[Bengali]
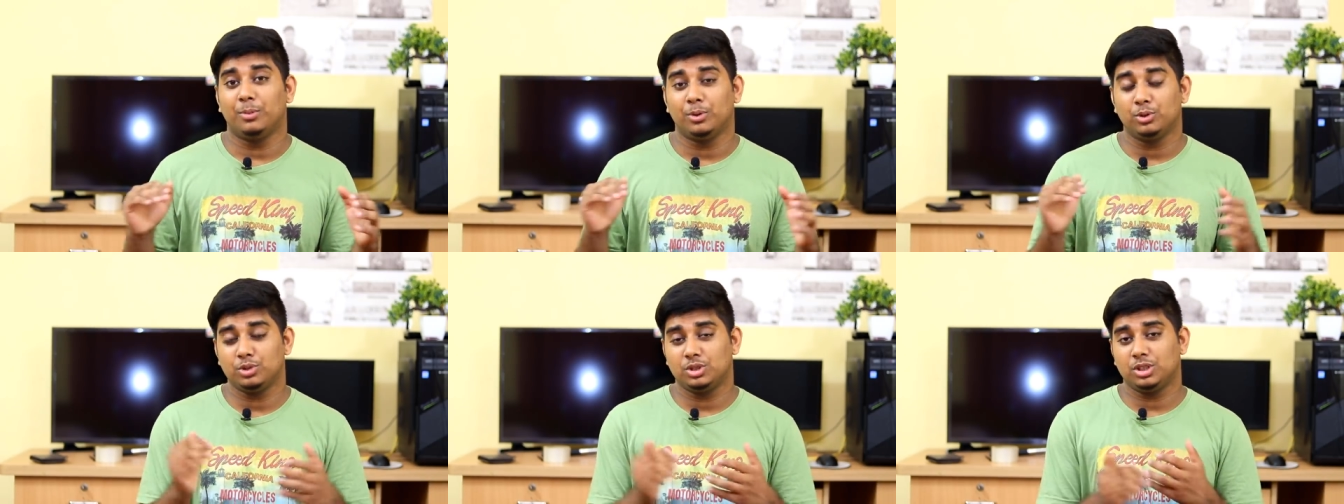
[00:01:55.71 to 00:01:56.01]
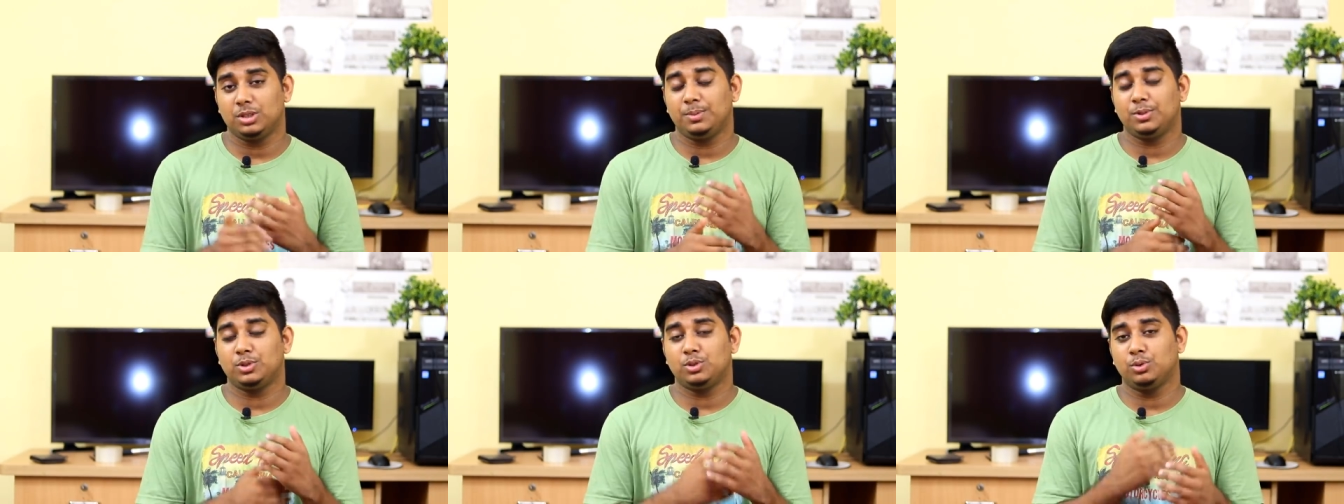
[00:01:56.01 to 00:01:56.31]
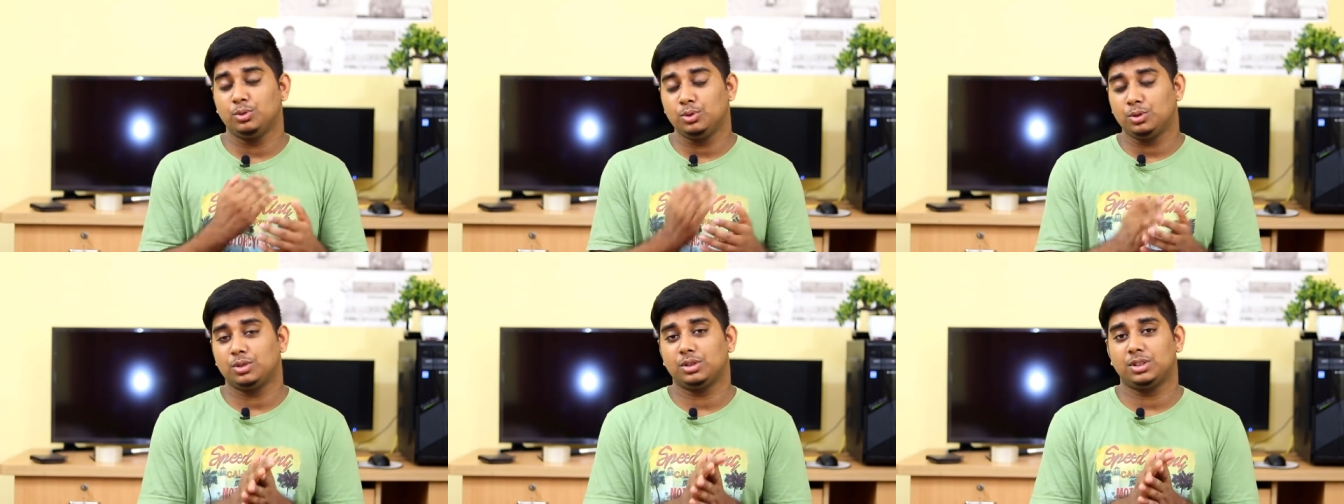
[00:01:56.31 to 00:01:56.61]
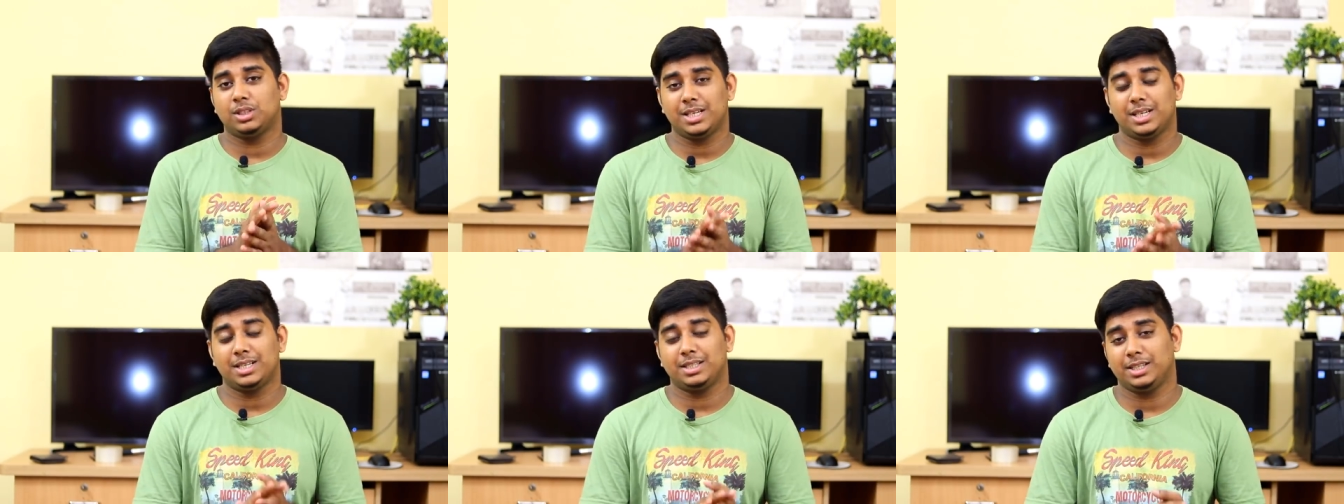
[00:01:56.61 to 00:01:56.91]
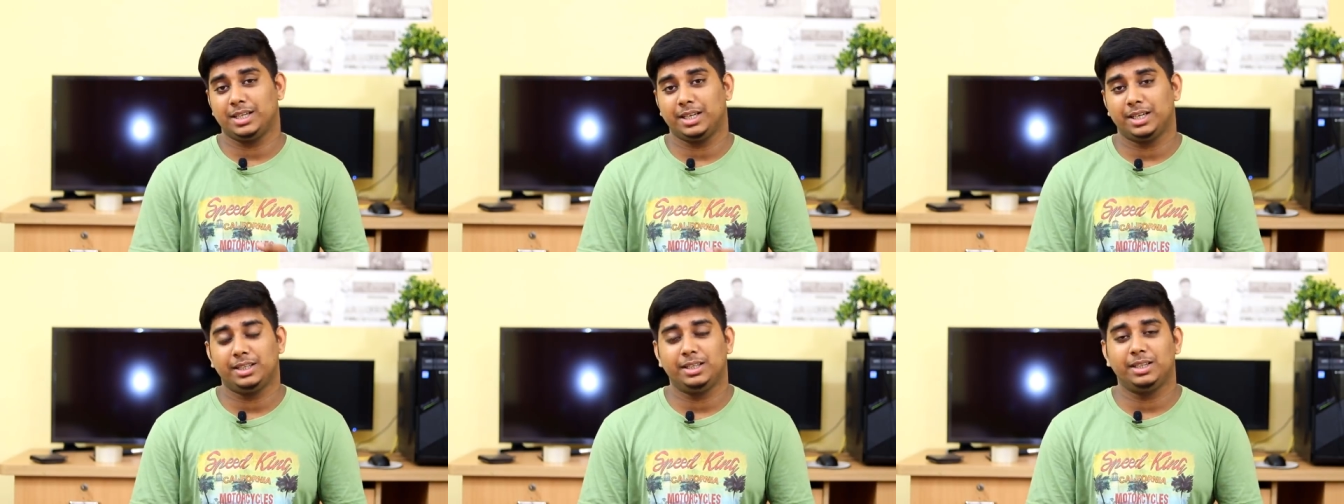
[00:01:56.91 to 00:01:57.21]
মধুশিল্প শুরু করতে চান
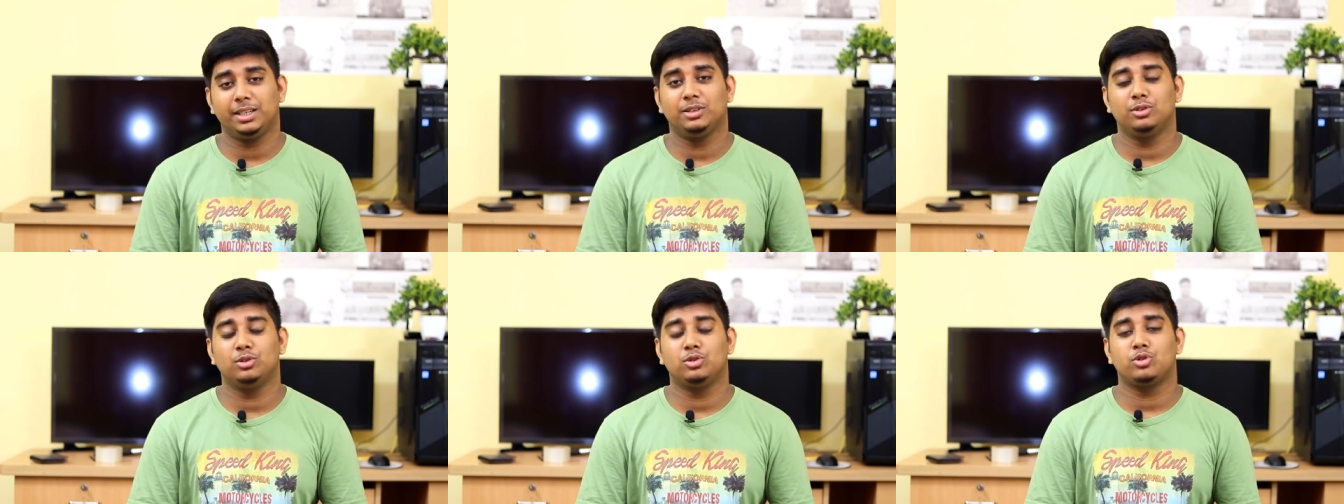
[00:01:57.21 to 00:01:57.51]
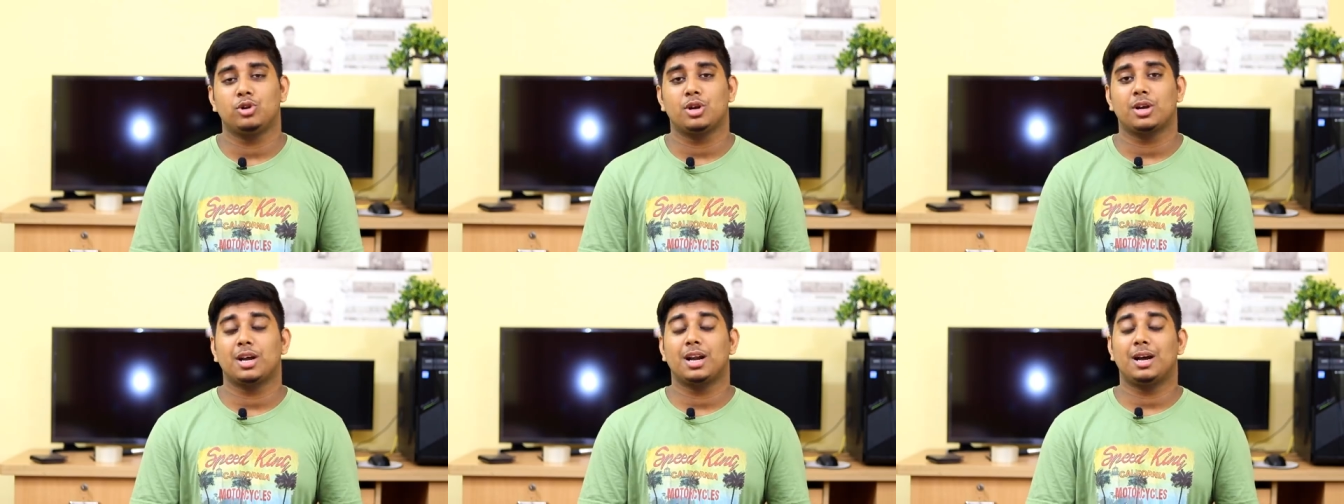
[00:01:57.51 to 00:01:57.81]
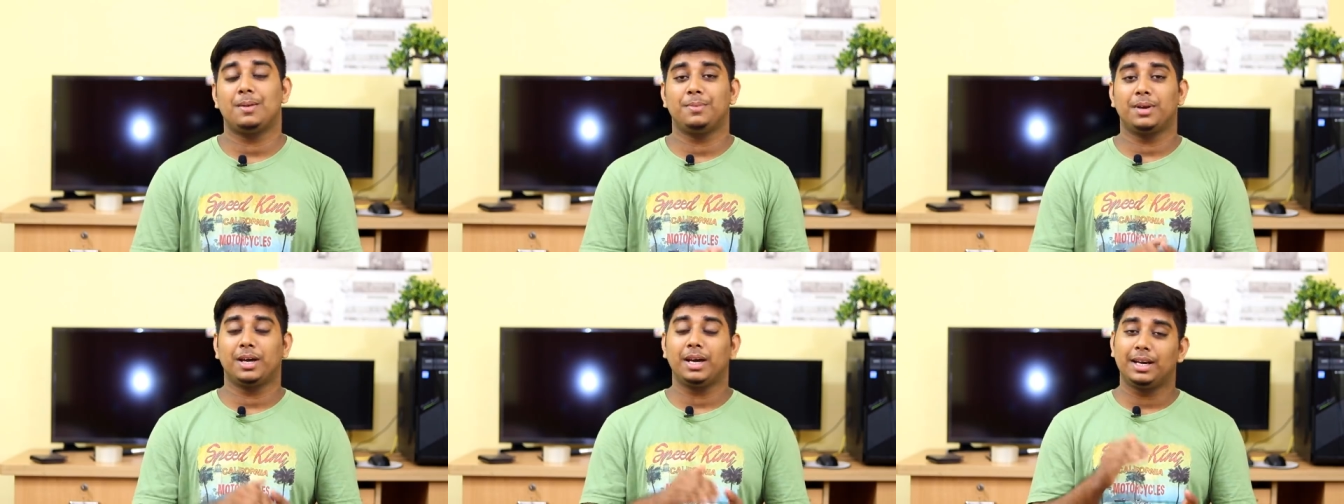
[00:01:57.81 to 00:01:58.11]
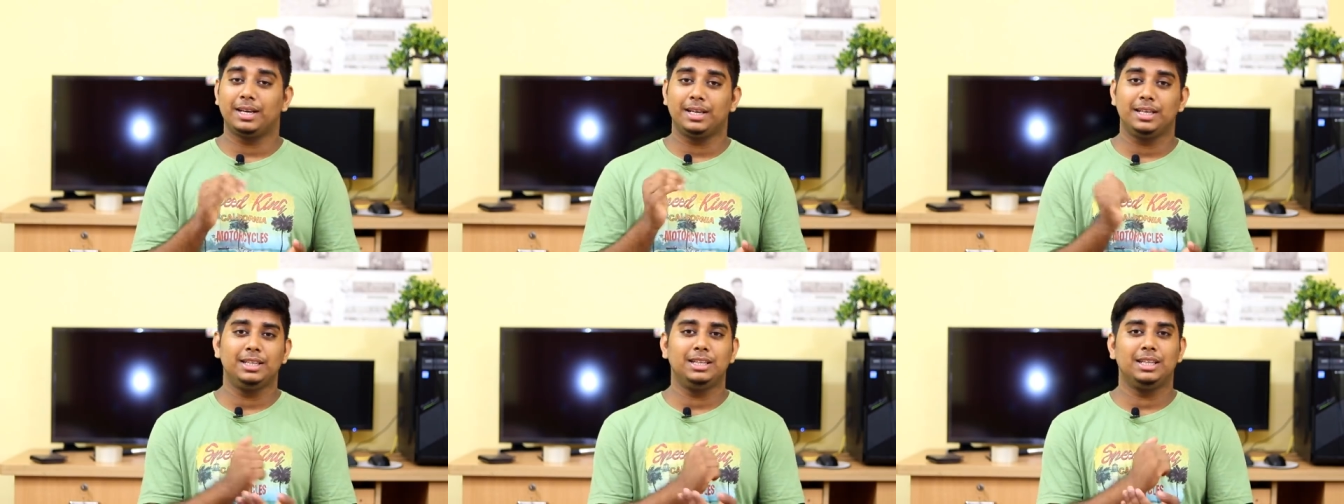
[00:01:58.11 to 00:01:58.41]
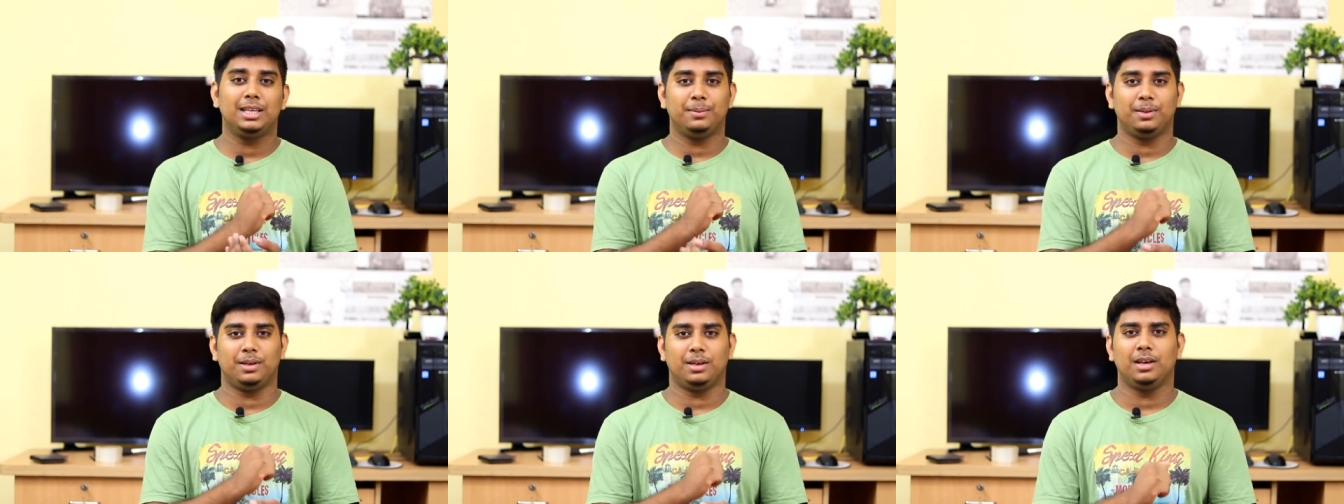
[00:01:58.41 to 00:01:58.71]
সেই ক্ষেত্রে কিন্তু সরকার আপনাকে ঋণ
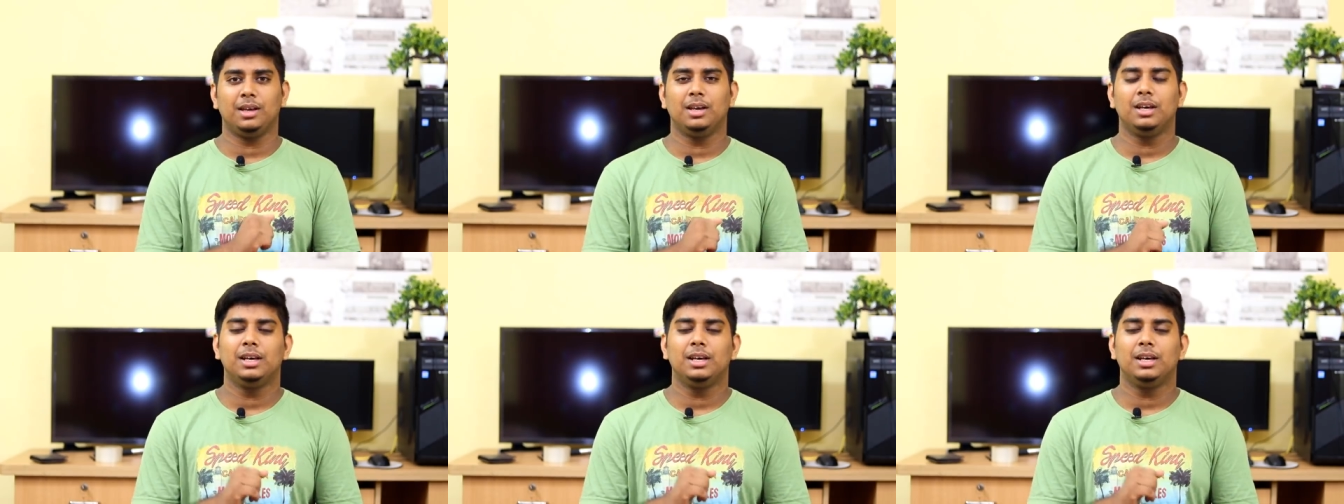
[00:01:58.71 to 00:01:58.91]
দেবে